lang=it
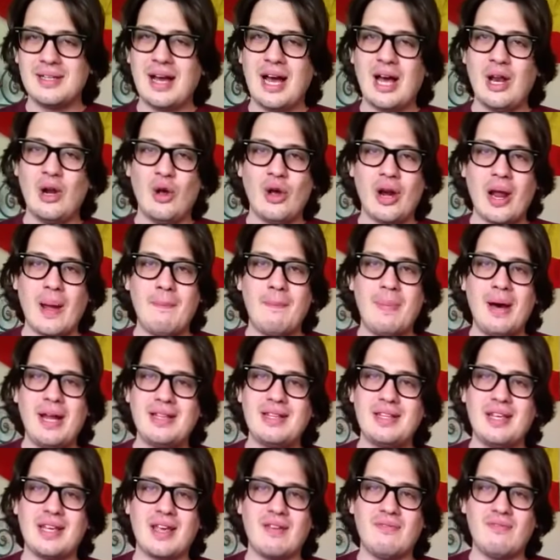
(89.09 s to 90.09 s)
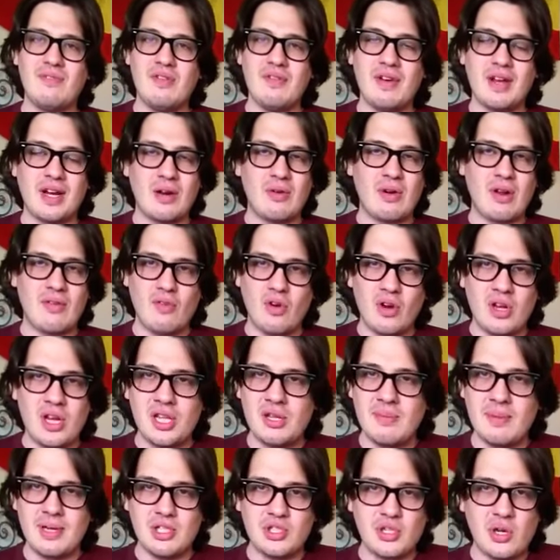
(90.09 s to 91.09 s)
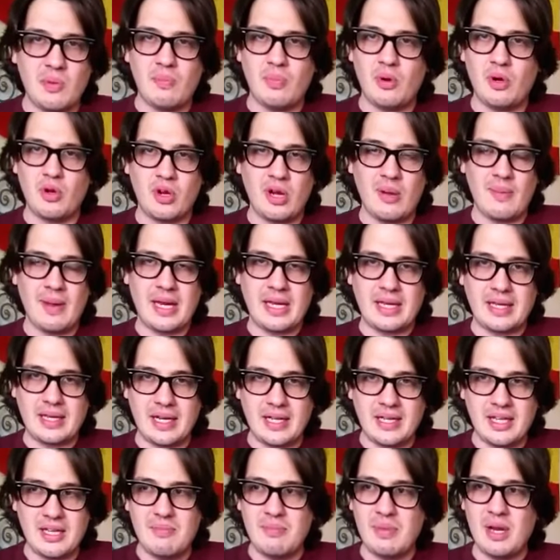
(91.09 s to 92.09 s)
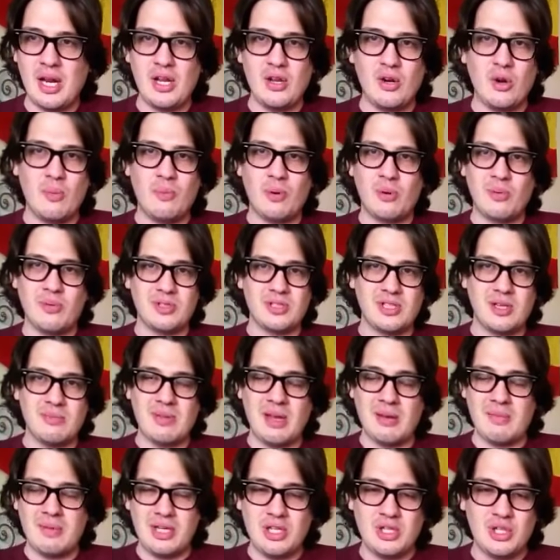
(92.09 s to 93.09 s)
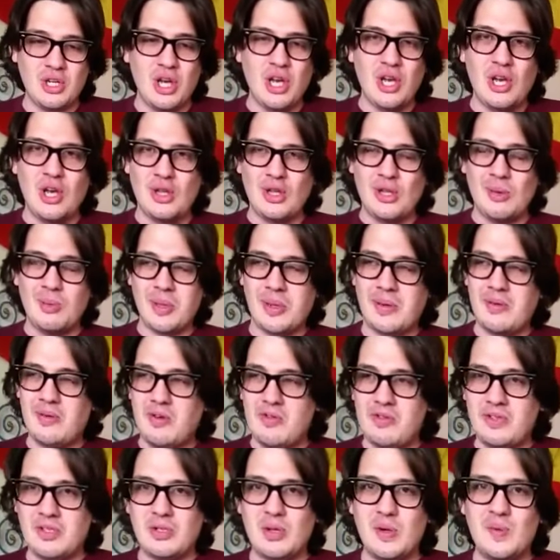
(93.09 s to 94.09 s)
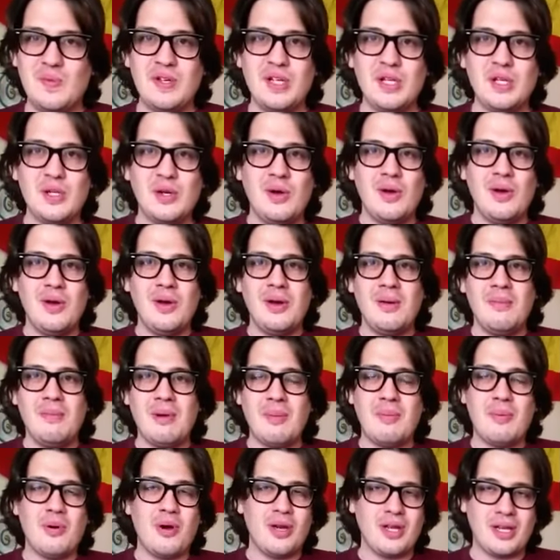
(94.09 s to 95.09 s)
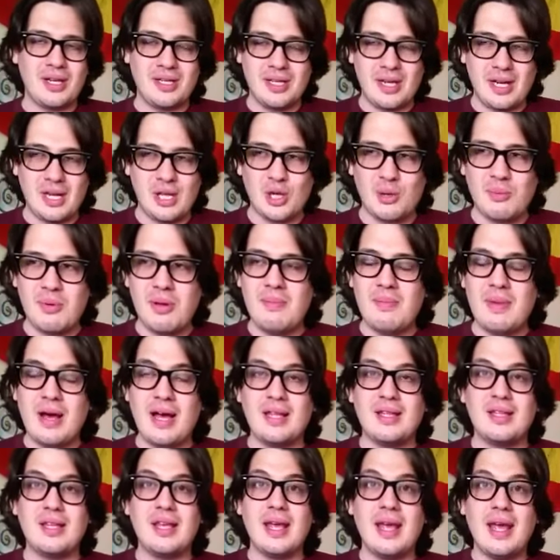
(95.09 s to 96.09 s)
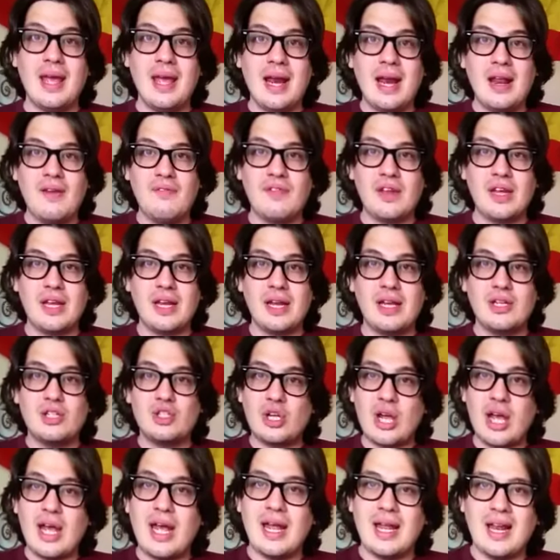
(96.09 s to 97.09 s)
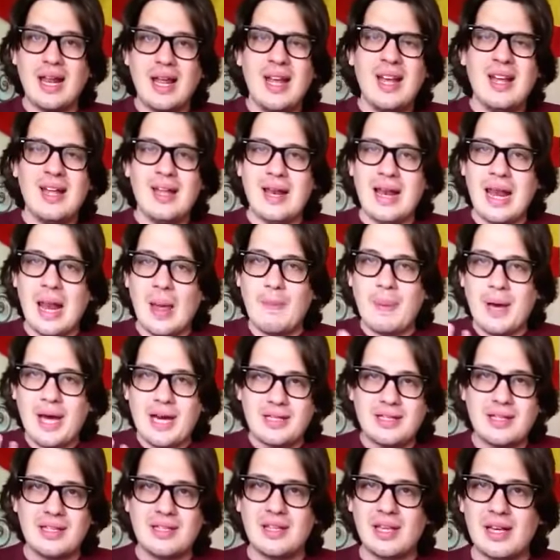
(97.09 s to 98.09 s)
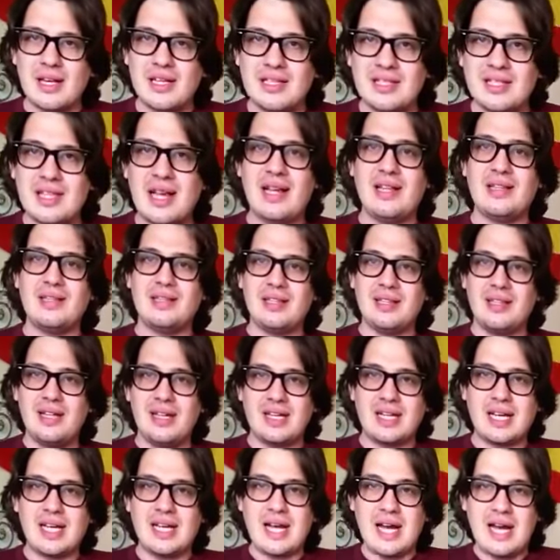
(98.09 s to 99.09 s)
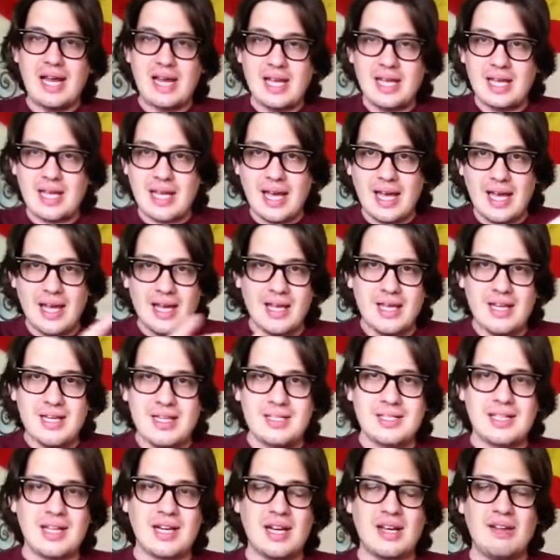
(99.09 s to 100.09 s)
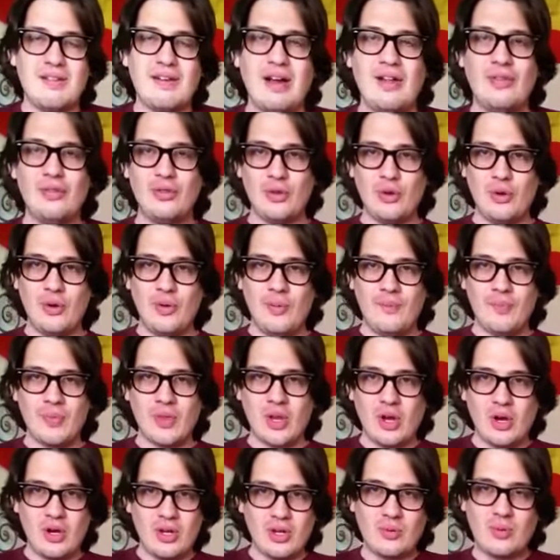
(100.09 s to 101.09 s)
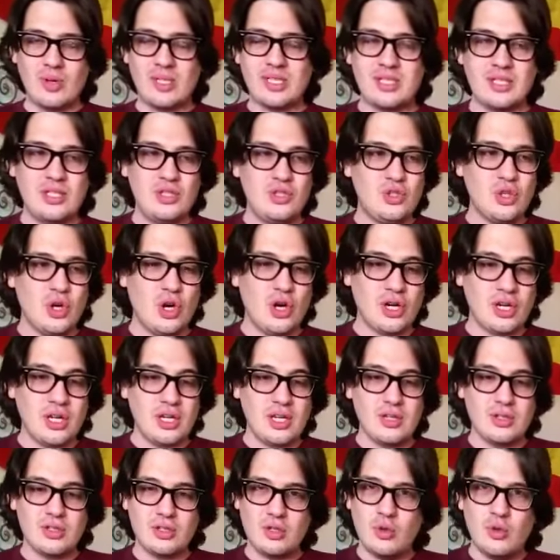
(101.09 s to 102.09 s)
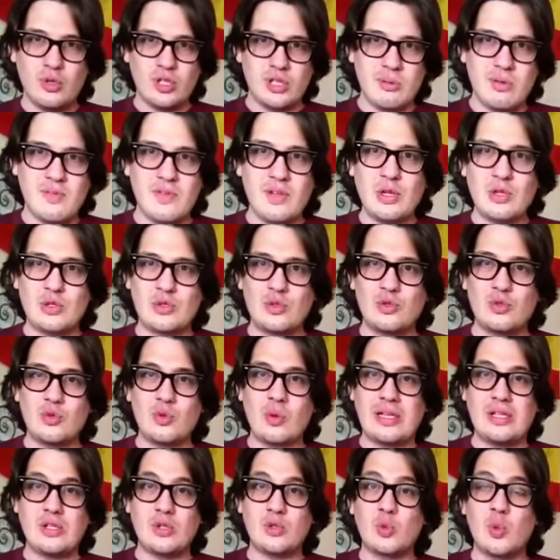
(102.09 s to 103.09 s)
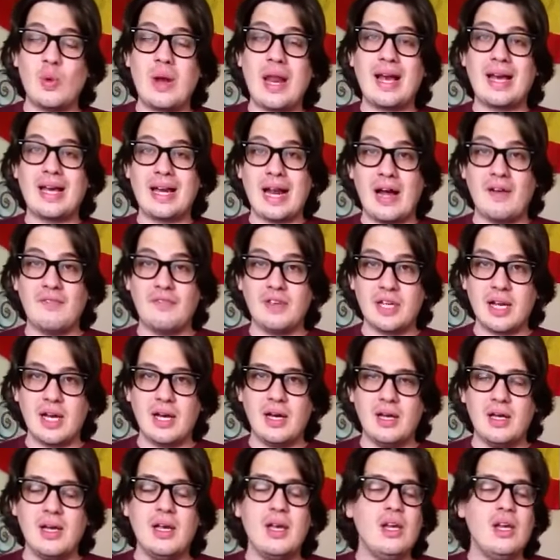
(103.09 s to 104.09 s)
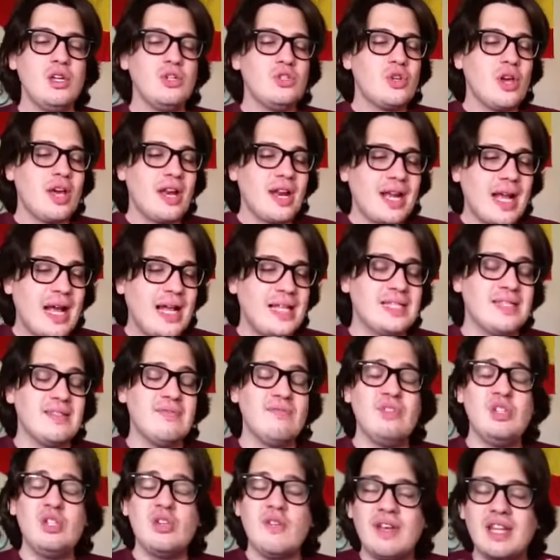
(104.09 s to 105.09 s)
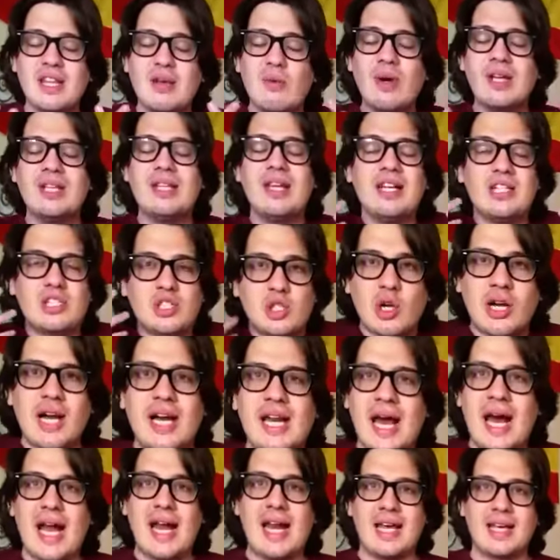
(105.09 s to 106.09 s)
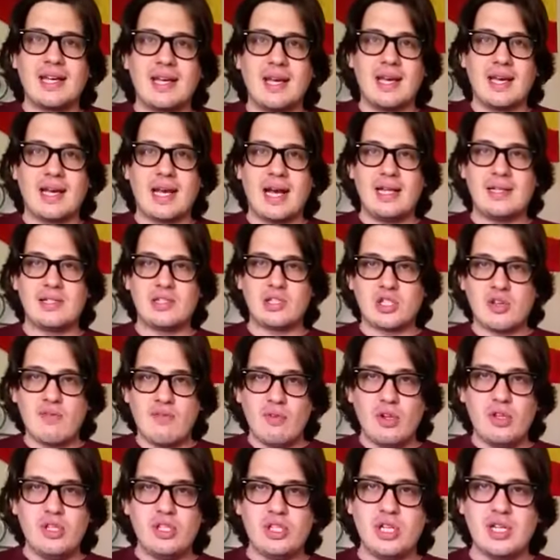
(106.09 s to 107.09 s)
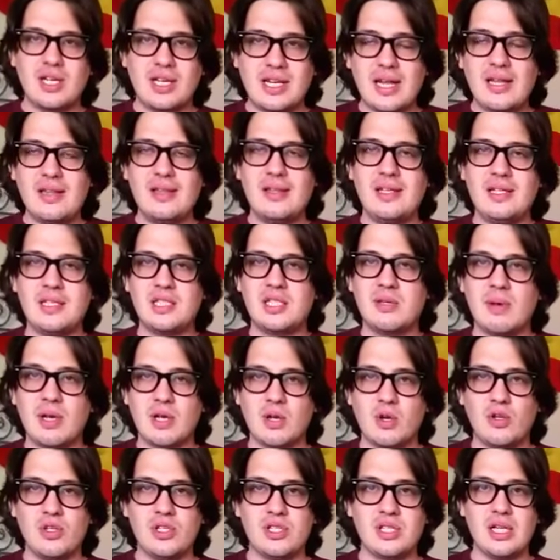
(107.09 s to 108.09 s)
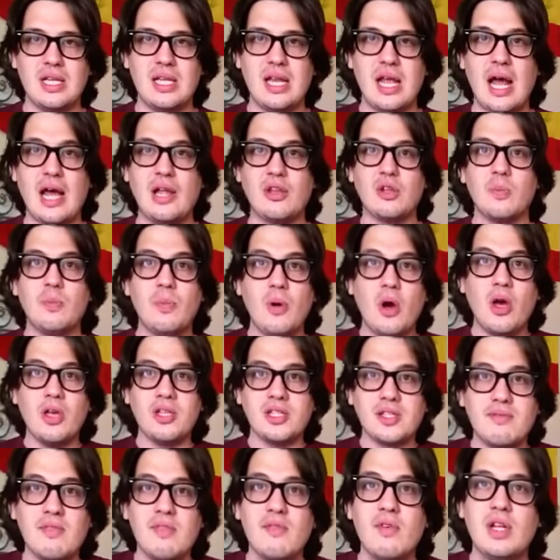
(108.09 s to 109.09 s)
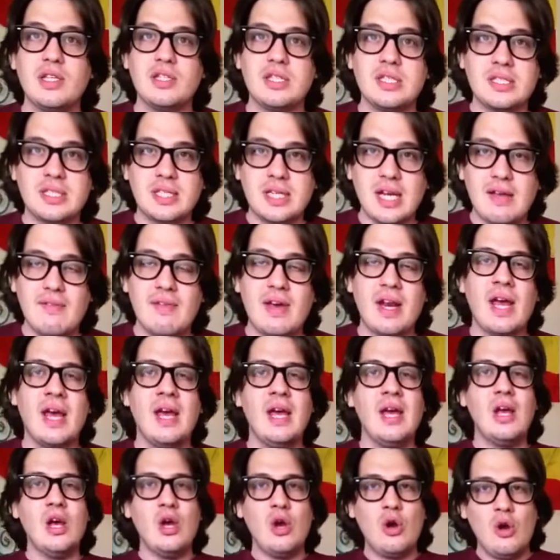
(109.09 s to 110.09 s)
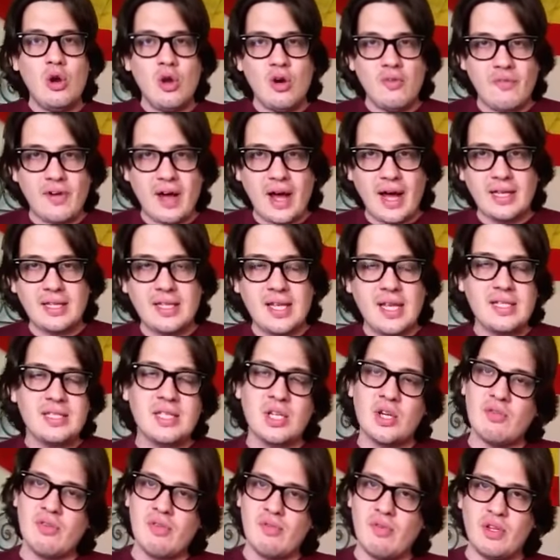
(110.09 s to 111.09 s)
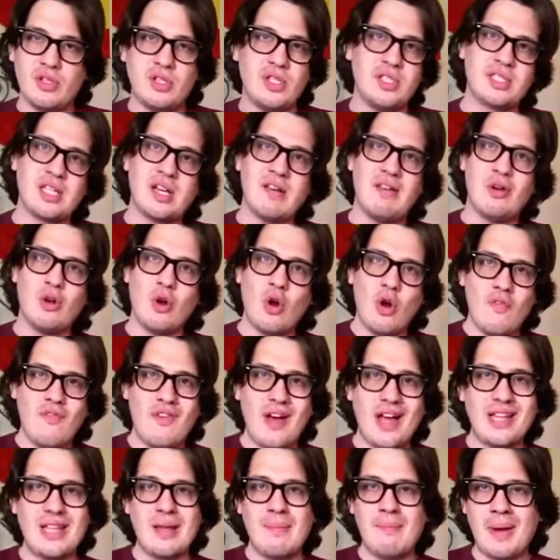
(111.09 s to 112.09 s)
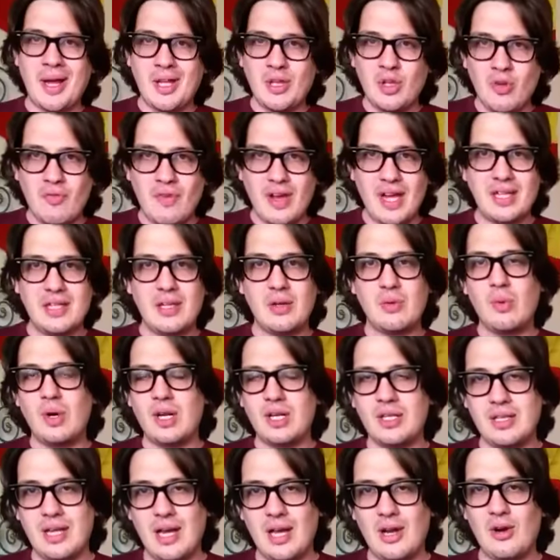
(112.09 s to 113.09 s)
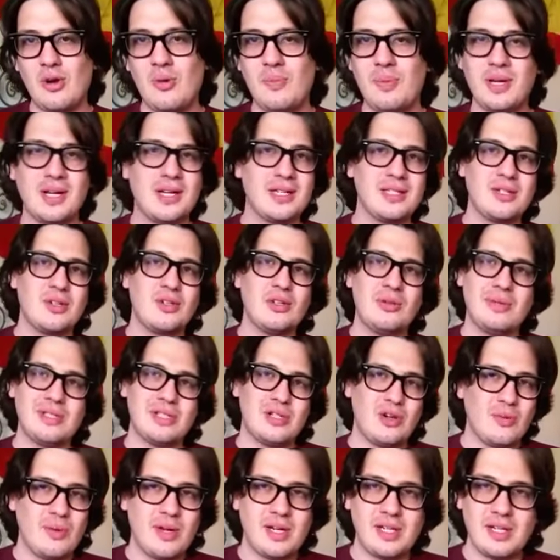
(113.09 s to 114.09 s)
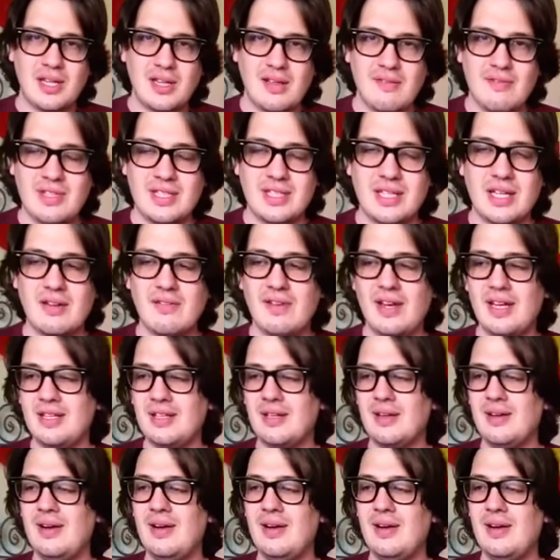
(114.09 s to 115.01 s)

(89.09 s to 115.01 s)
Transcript: Allora, a parte che vi verrà una voglia di mangiare il pollo con le mani incredibile, io l'ho proposto ai miei amici dopo che avevo visto il video, ma poi riderete come matti. E alla fine c'è la parte interessante del canale che sta arrivando in questi giorni, gli ultimi video sono su questo, sulla grafica cioè, ragazzi, vi dovete guardare sto canale, che cazzo, se ve lo dice il grandissimo è consigliato. Poi, se vi volete iscrivere, lo fate, se non vi volete iscrivere non lo fate, ma dovete guardarlo, perché secondo me se lo guardate vi iscrivete.